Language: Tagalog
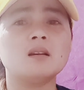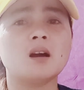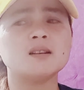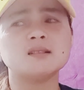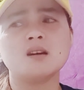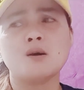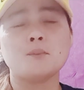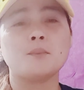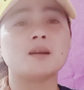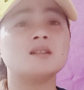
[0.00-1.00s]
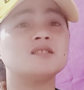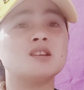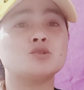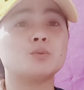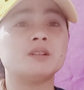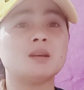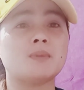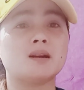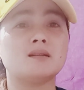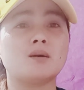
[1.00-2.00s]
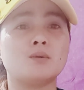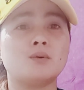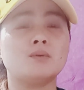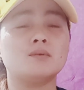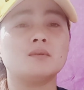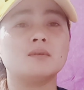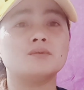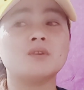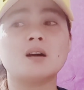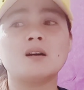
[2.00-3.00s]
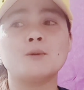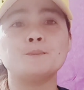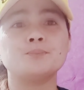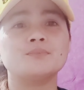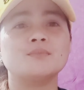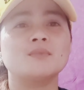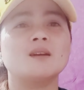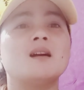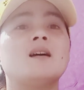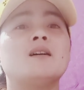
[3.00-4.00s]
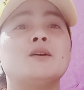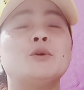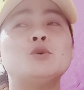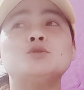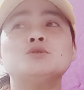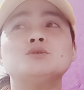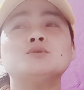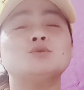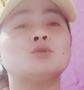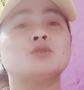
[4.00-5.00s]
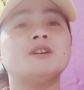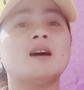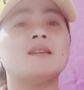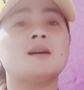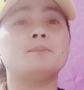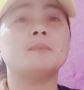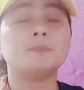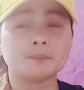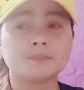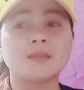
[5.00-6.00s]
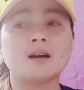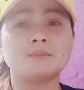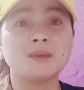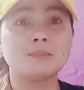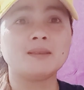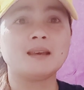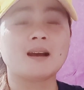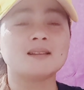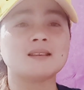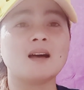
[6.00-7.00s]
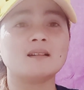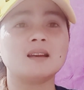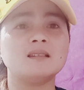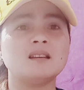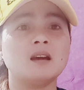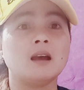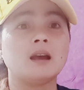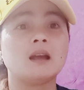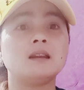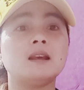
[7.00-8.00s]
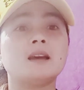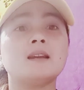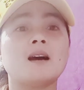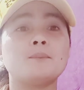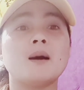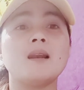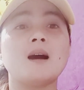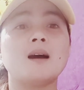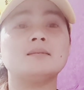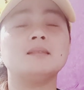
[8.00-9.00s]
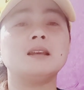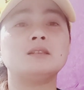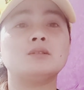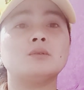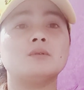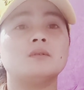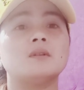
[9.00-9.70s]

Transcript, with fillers: guys, parang sineswerte pa rin ako na yung doktor na nag nagme-medical sa akin, hindi kinakapa lahat dito.